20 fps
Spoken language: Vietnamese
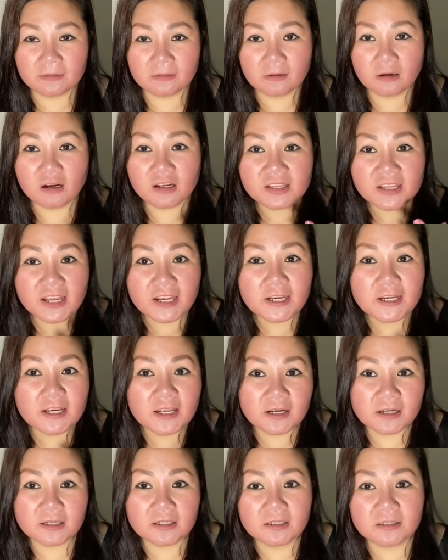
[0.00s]
có giấy
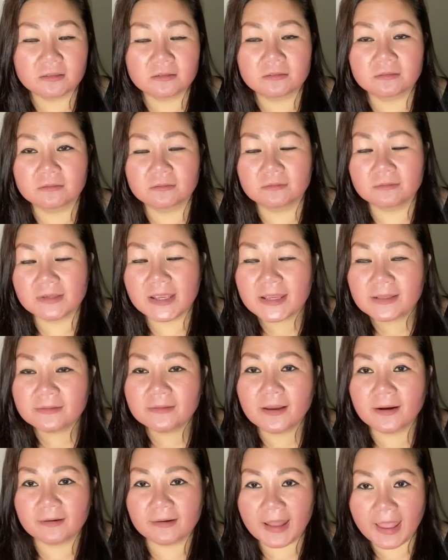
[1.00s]
tờ giấy
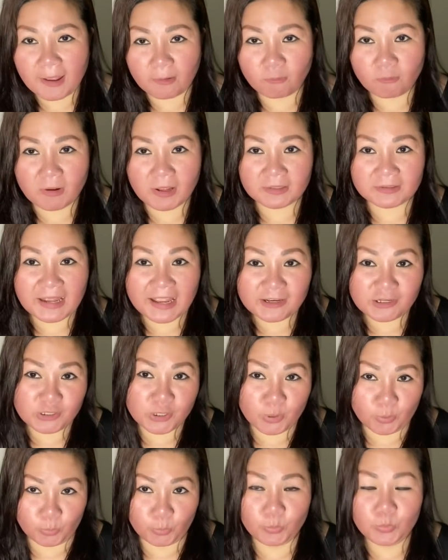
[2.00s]
tờ đàng hoàng đầy
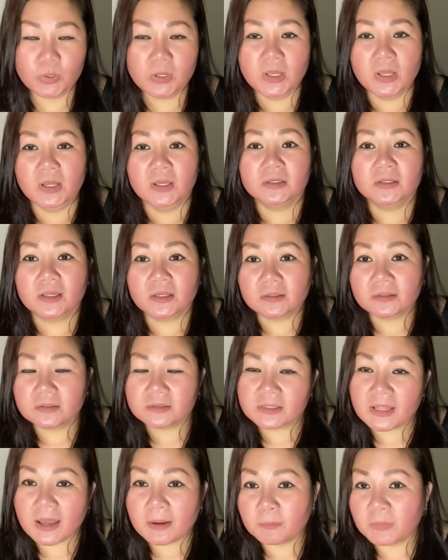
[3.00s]
đủ thì người
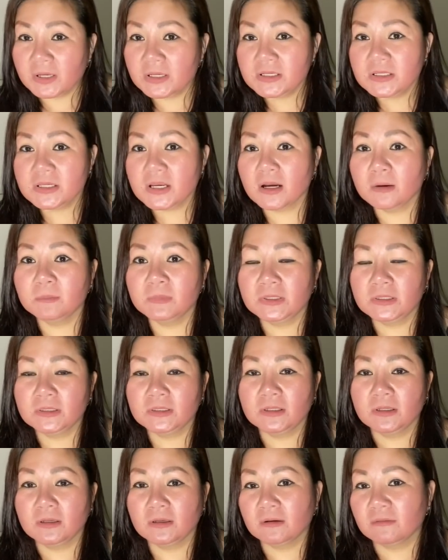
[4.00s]
ta mới cho
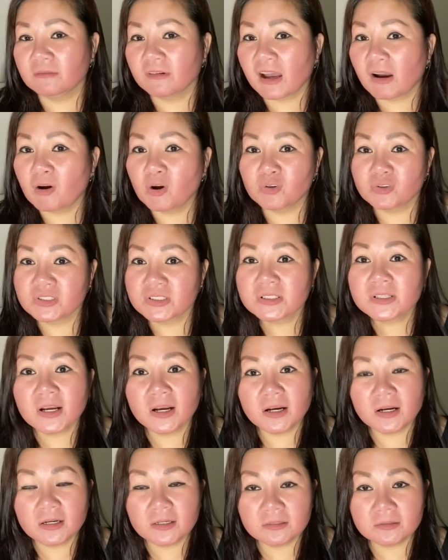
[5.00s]
mình vào hồ
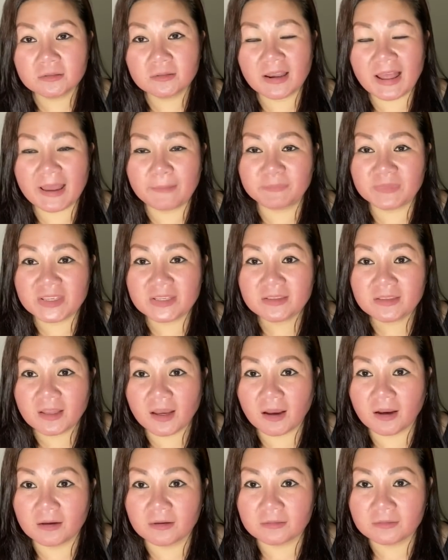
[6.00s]
sơ làm giấy
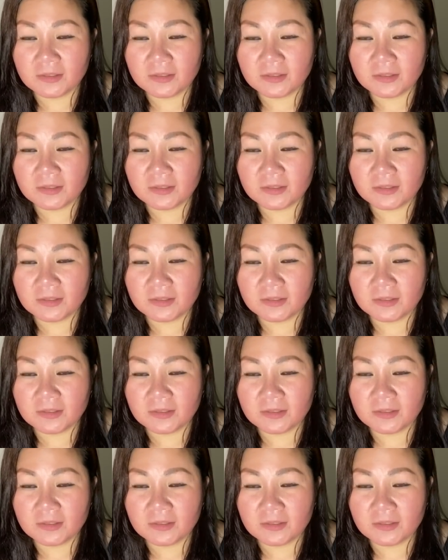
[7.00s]
tờ